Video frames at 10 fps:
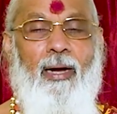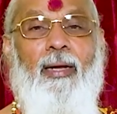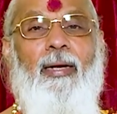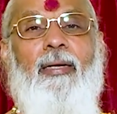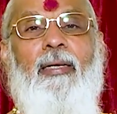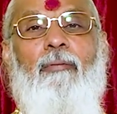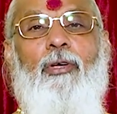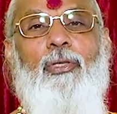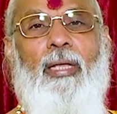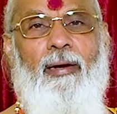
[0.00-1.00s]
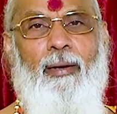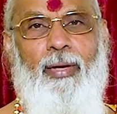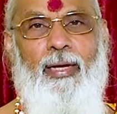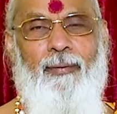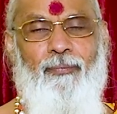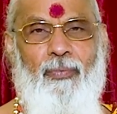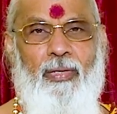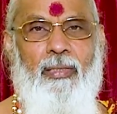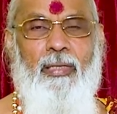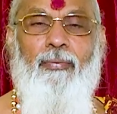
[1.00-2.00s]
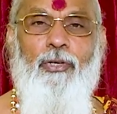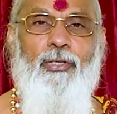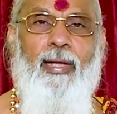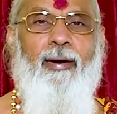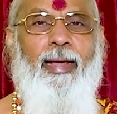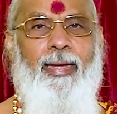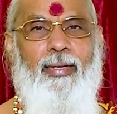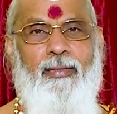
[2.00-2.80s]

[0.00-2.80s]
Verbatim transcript: ஆனால் எனக்கு டிவோர்ஸ் தரணுமே டிவோர்ஸ் தரலை